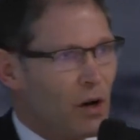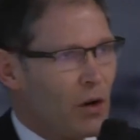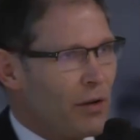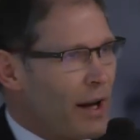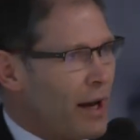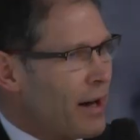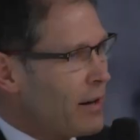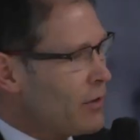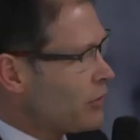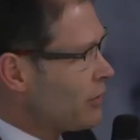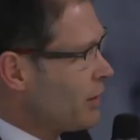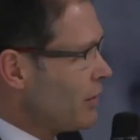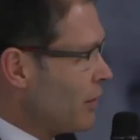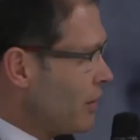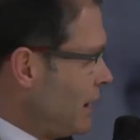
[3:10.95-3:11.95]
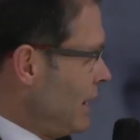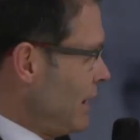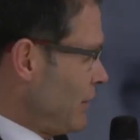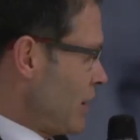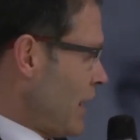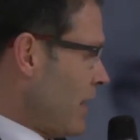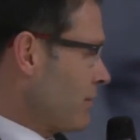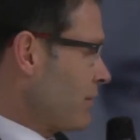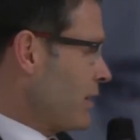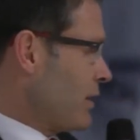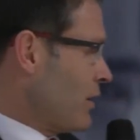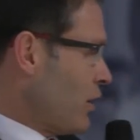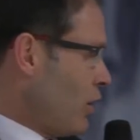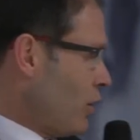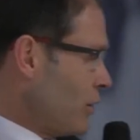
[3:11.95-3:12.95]
Und er ist noch ein
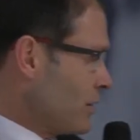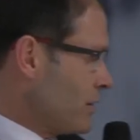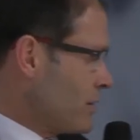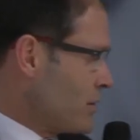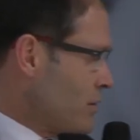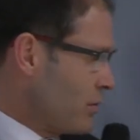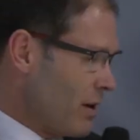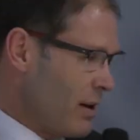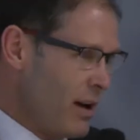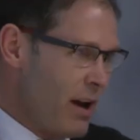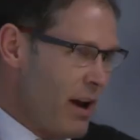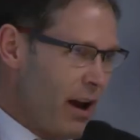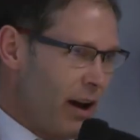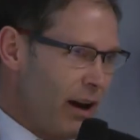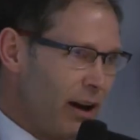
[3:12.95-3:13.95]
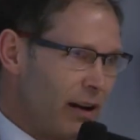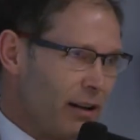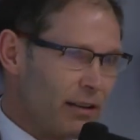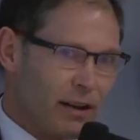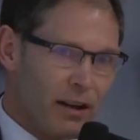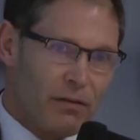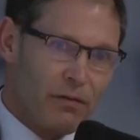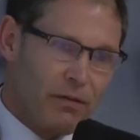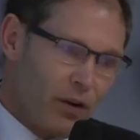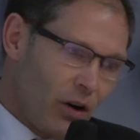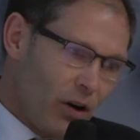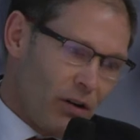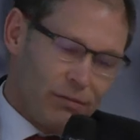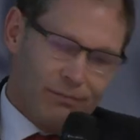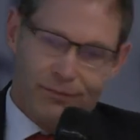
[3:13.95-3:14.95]
leidenschaftlicher Koch dazu. Er hat dann
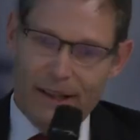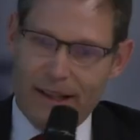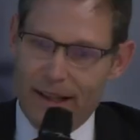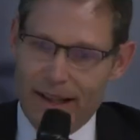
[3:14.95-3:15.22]
vor